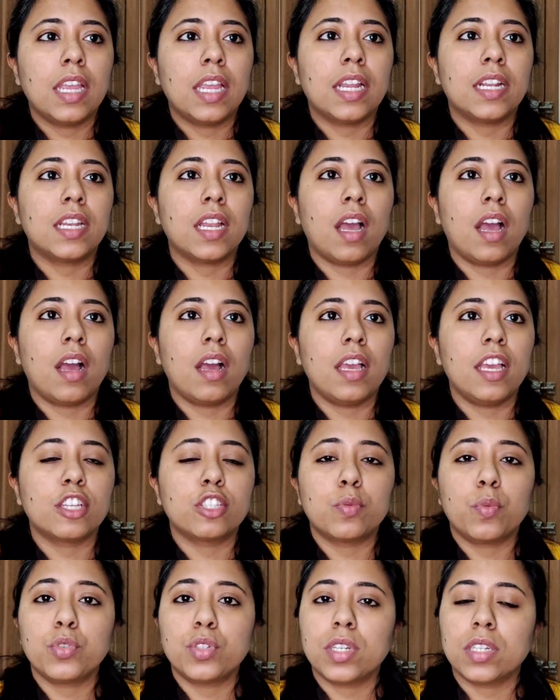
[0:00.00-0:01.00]
এটা
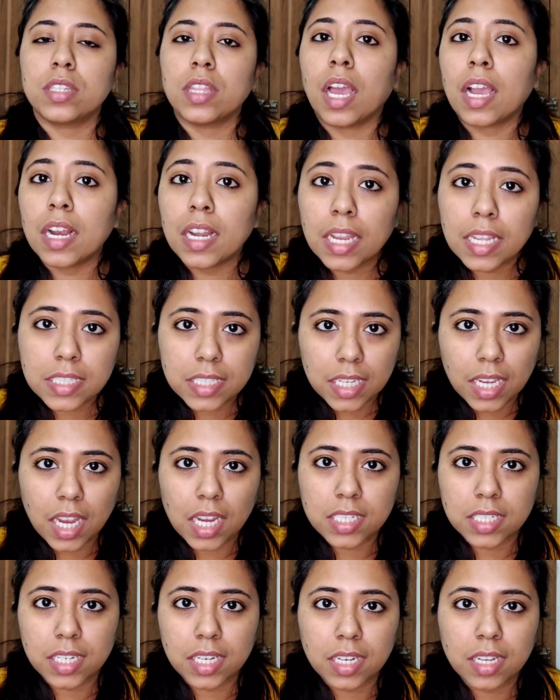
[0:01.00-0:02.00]
এক্সপোজার থাকলেই যে
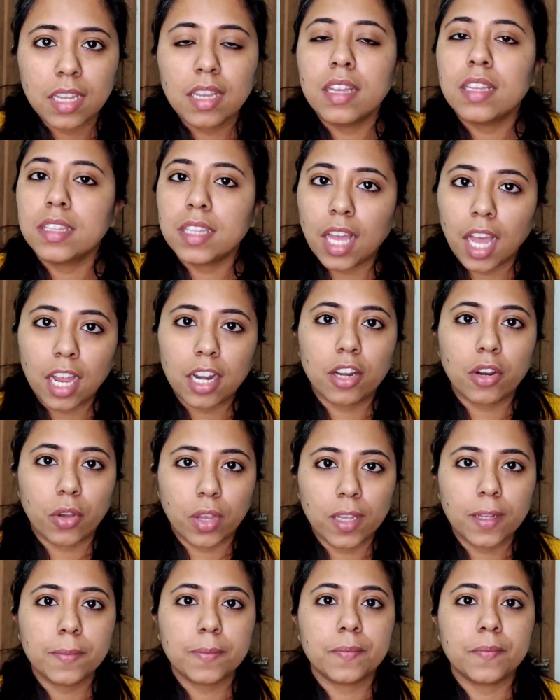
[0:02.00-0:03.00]
আসে তা
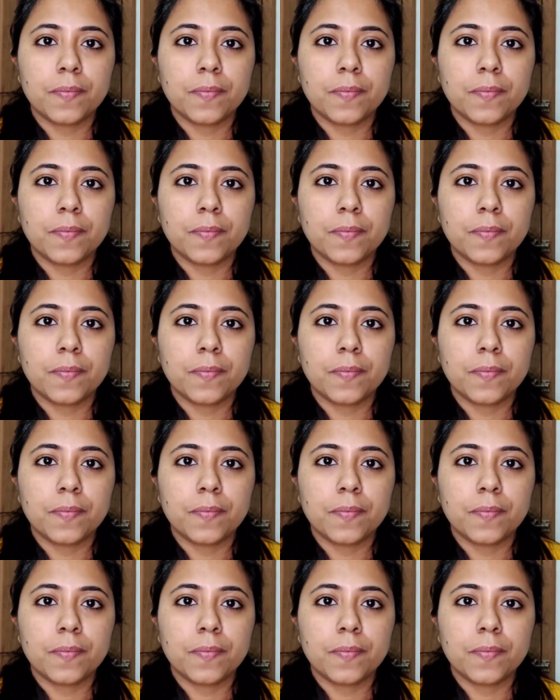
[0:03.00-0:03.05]
নয়